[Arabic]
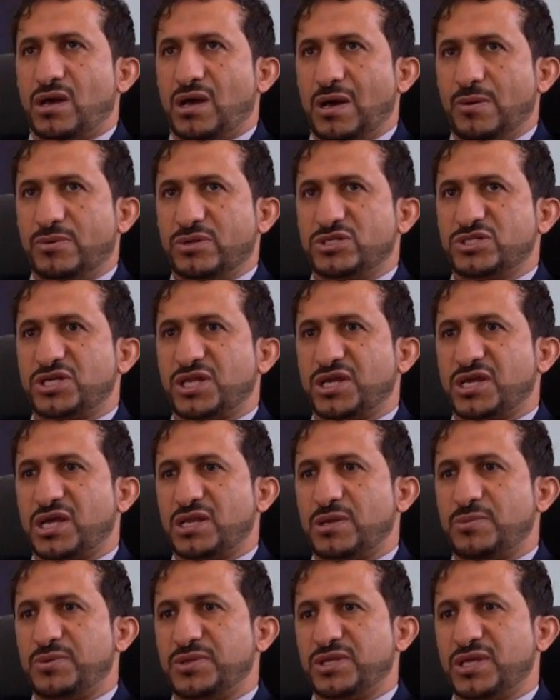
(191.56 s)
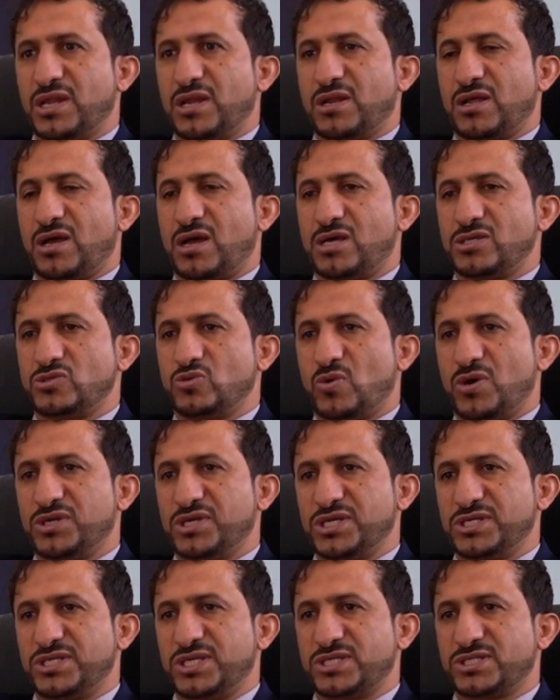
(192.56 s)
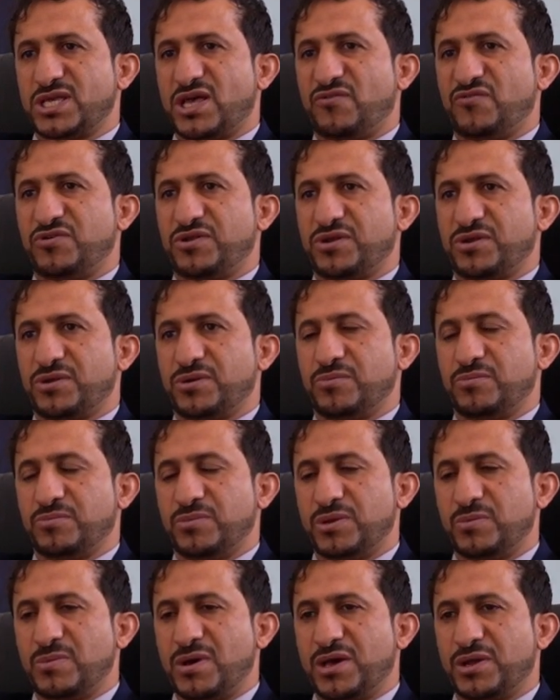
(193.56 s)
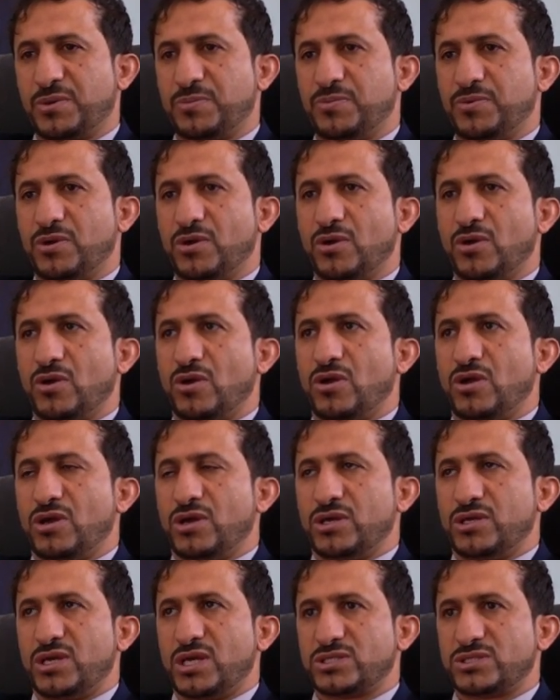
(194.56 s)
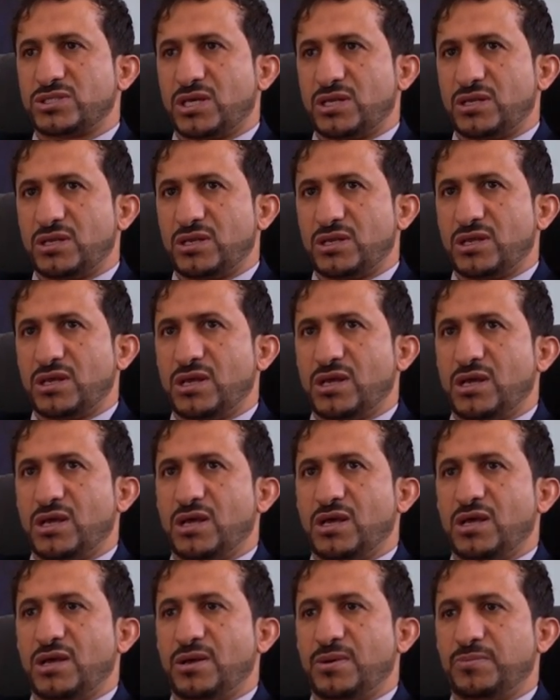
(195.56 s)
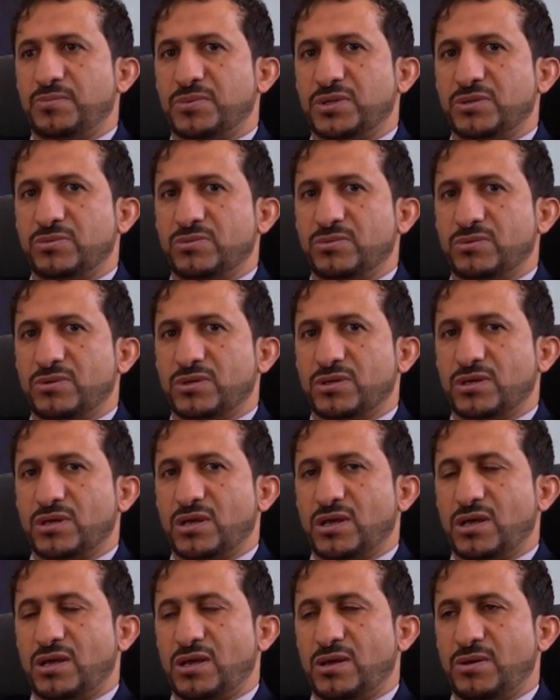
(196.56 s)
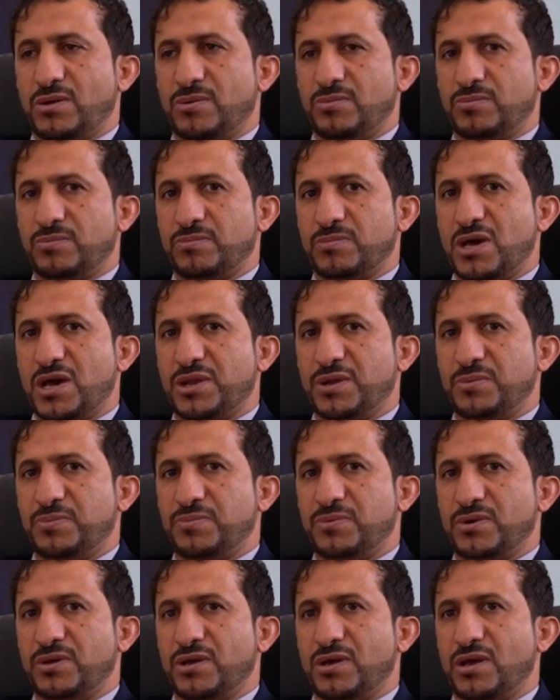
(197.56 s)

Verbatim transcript: عبر الشركة اليمنية للغاز واي جي سي صافر من مارب يصل آه، من آه، مارب